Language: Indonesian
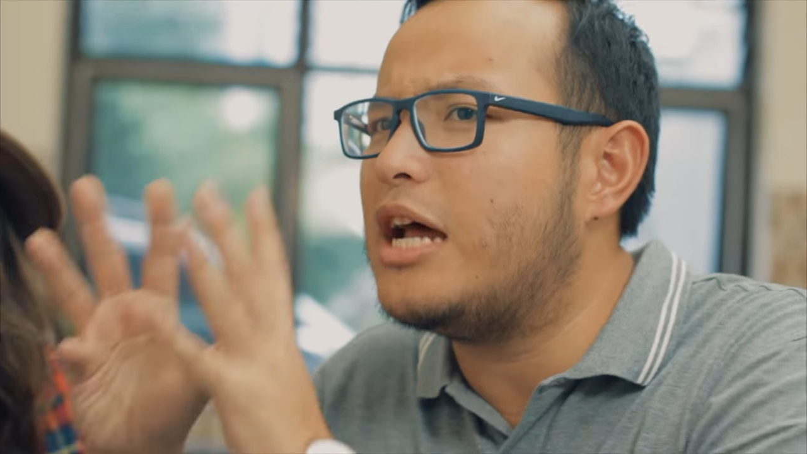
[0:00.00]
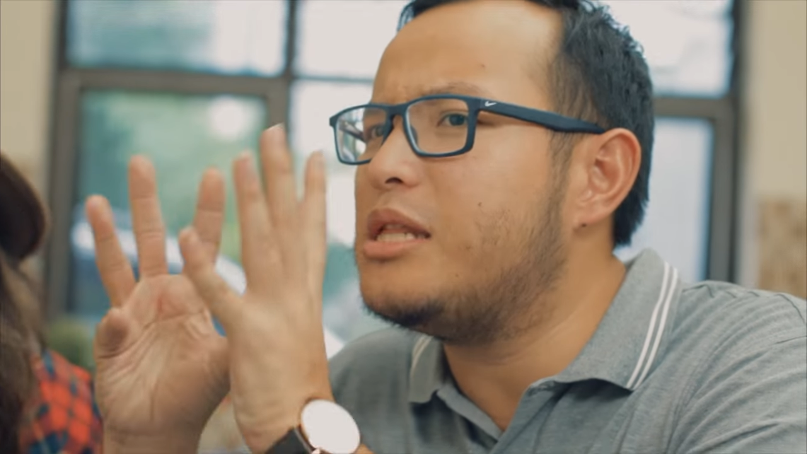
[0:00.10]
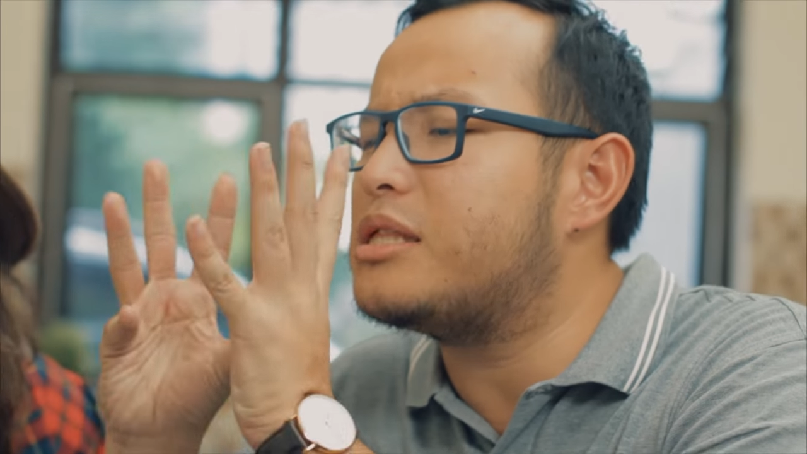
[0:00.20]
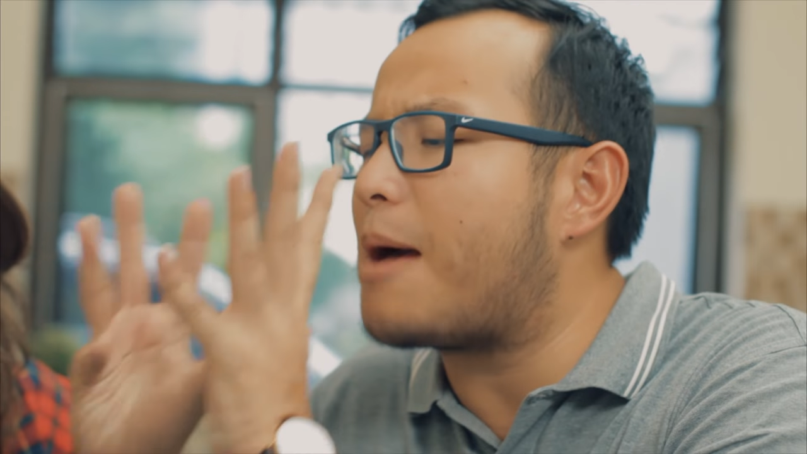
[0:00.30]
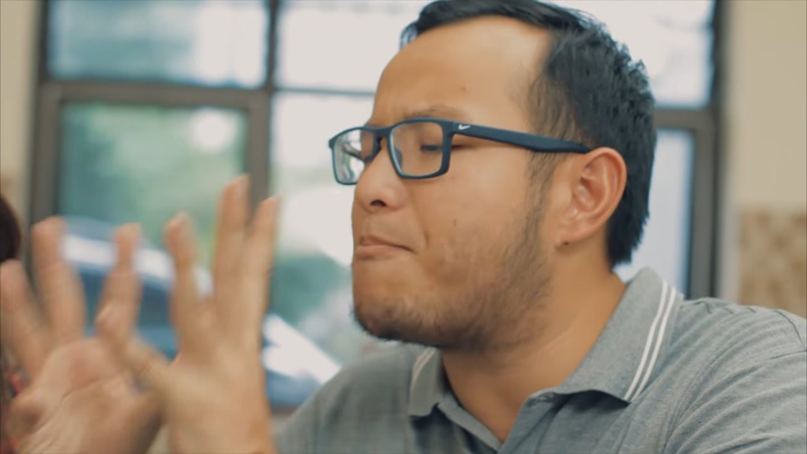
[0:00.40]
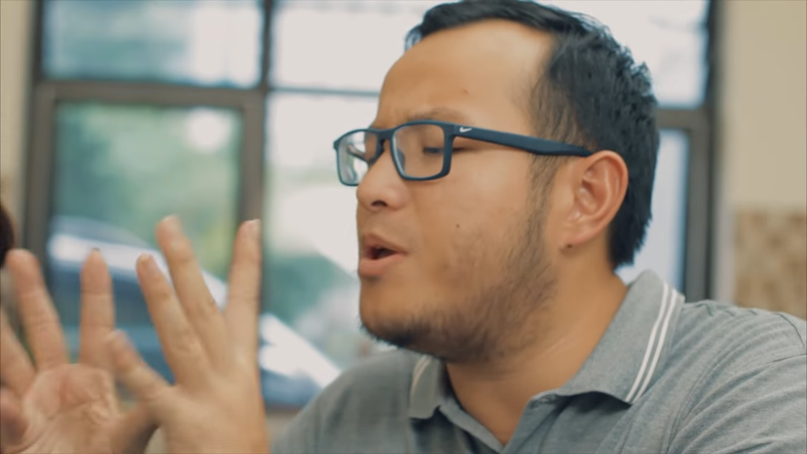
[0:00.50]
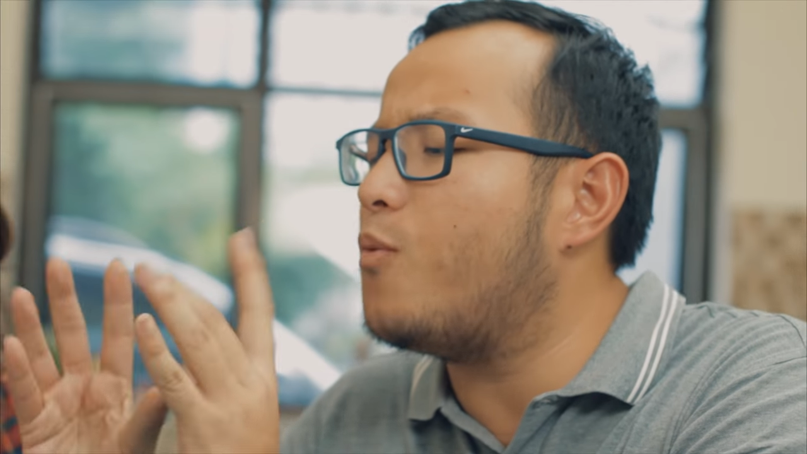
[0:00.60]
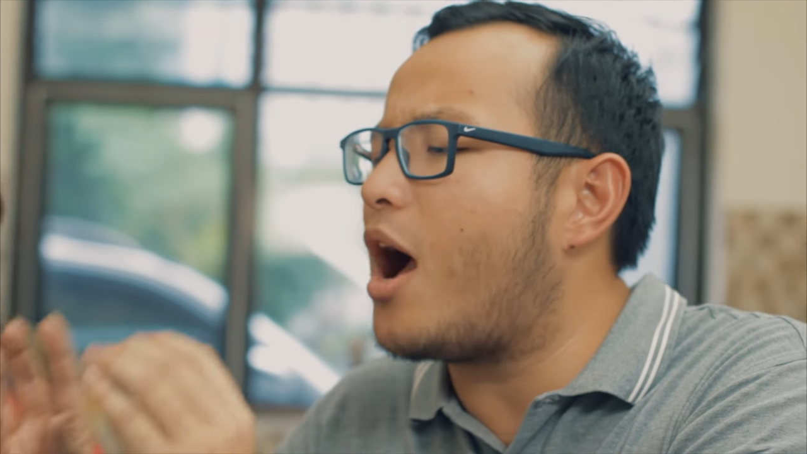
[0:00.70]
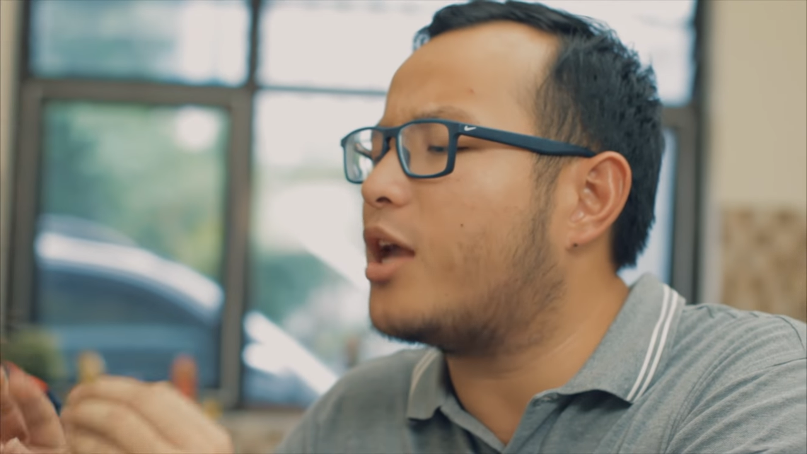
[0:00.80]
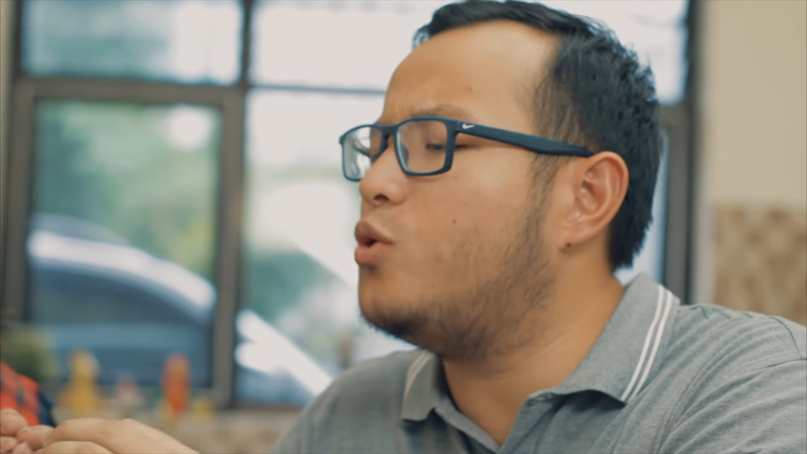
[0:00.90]
dari sapi
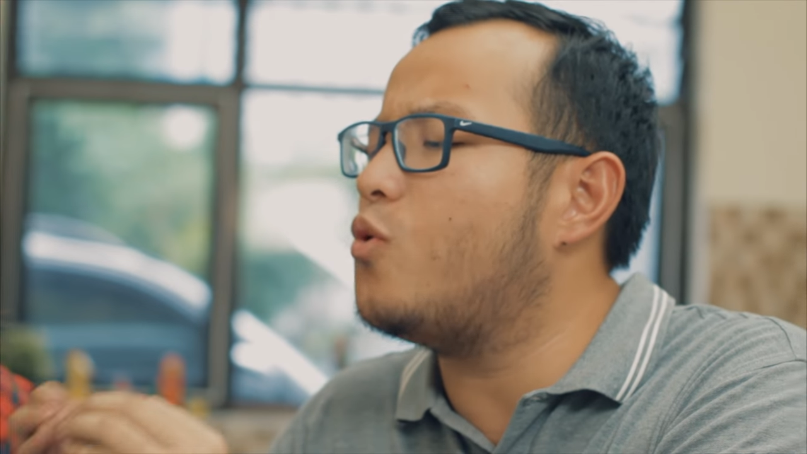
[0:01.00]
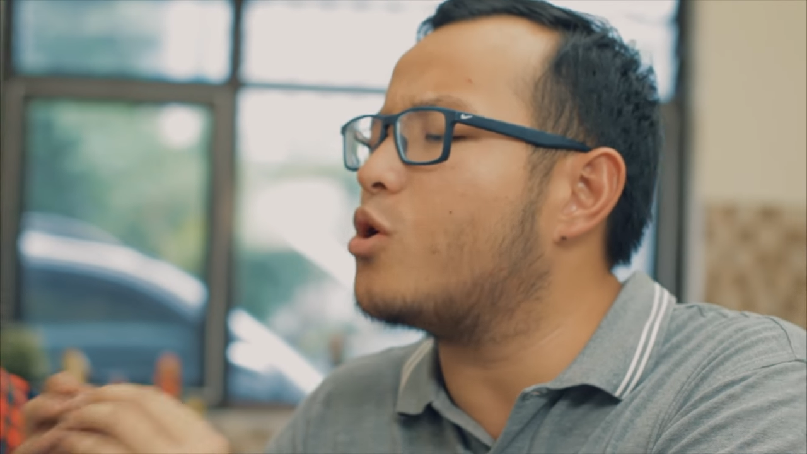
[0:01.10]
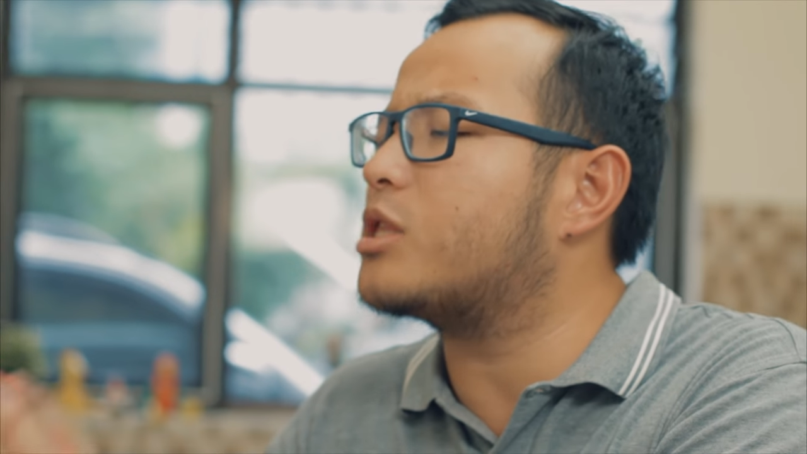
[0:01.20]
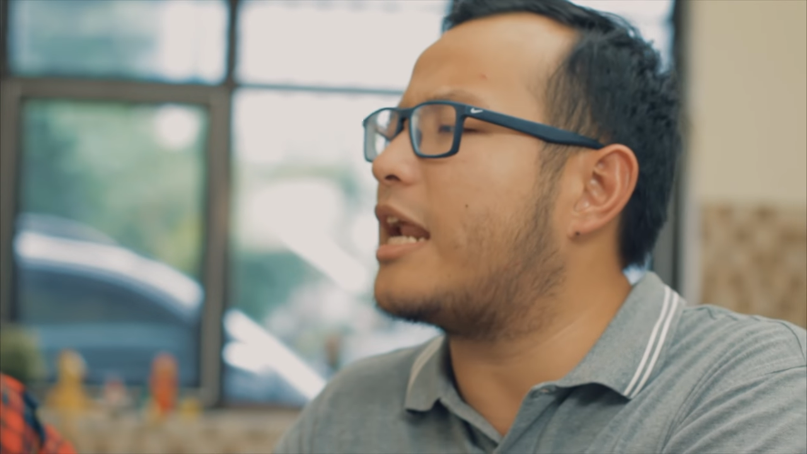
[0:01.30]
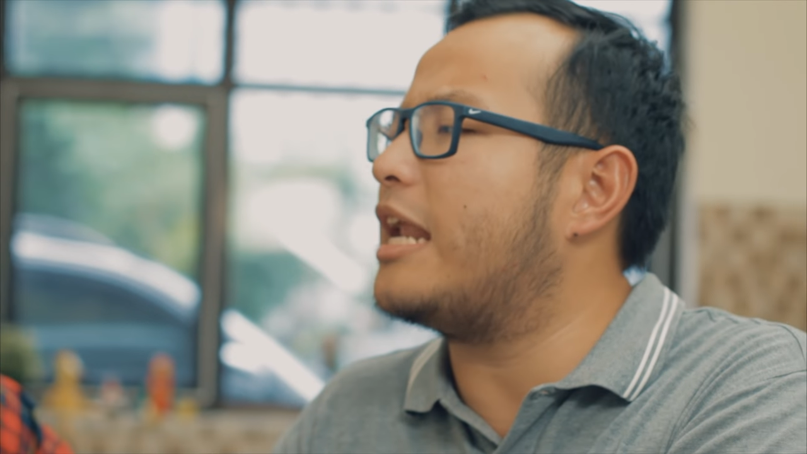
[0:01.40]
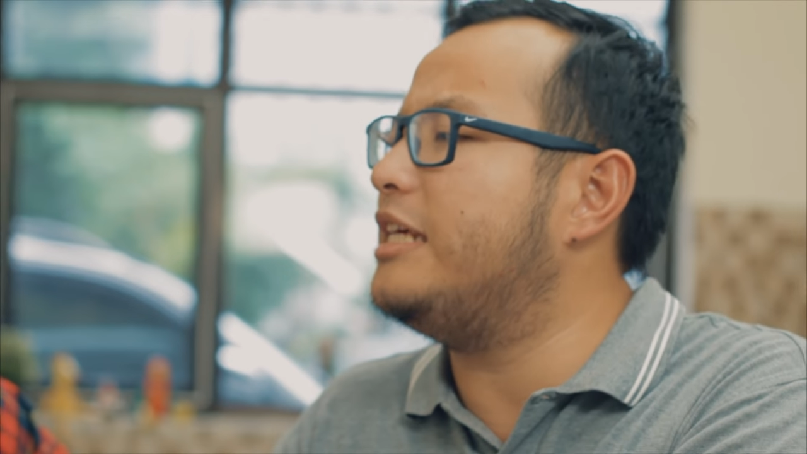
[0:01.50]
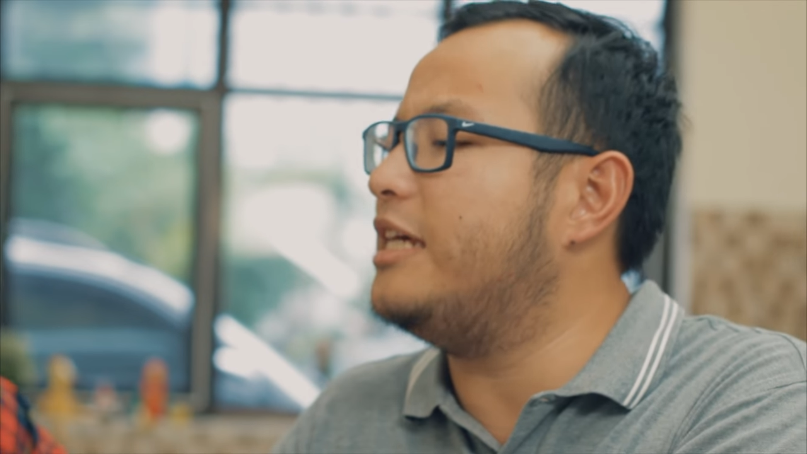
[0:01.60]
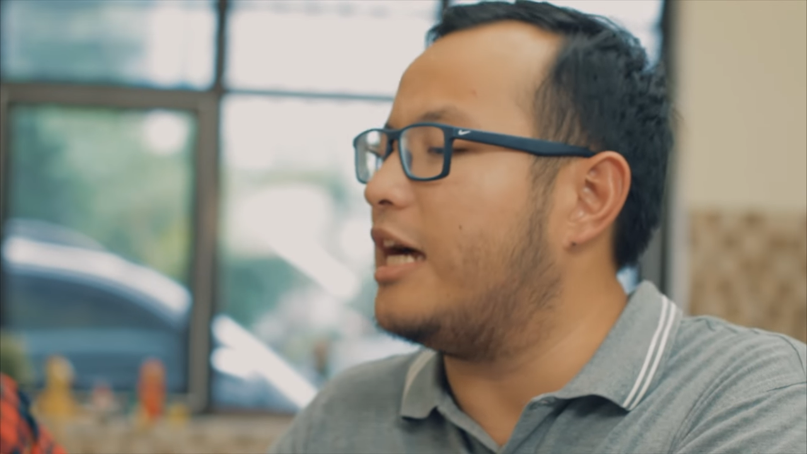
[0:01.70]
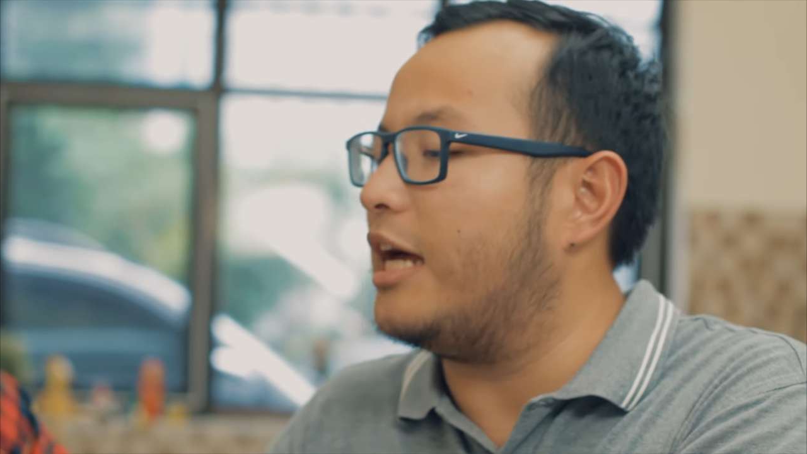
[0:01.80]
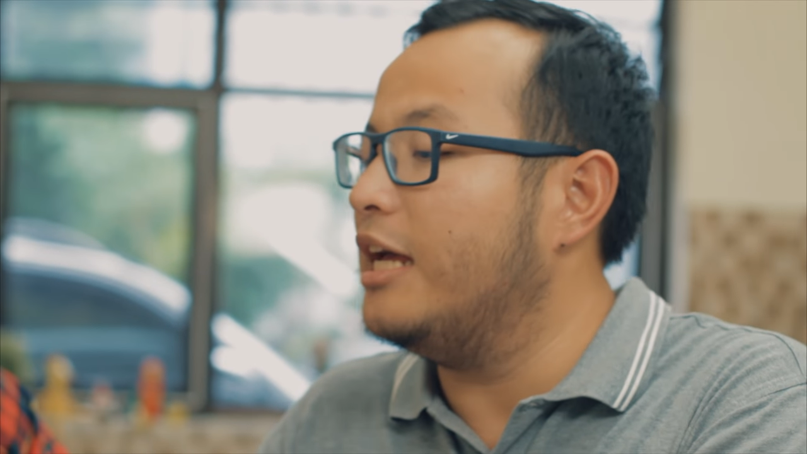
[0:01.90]
wagyu
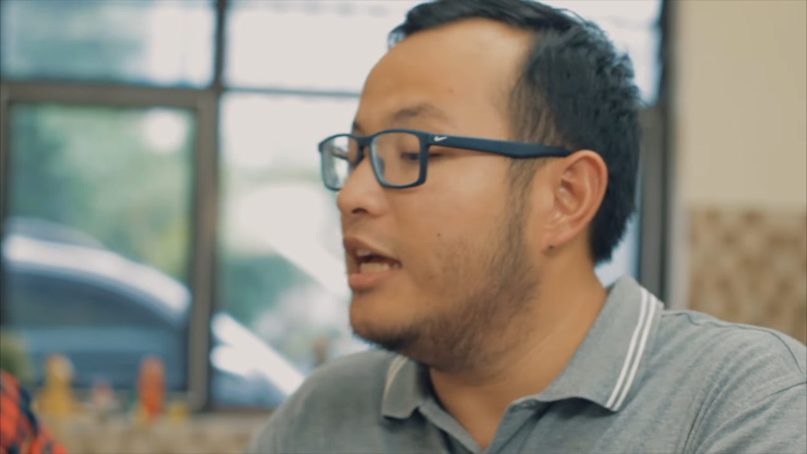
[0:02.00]
Australia.